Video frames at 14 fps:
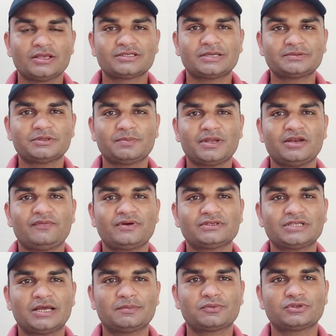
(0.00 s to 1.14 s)
सबसे पहले फ्रेंड्स
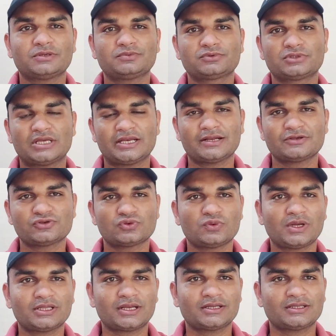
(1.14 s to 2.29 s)
आपको जब चैनल की
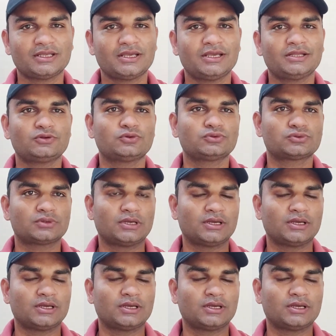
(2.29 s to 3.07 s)
शुरुआत करते हैं तो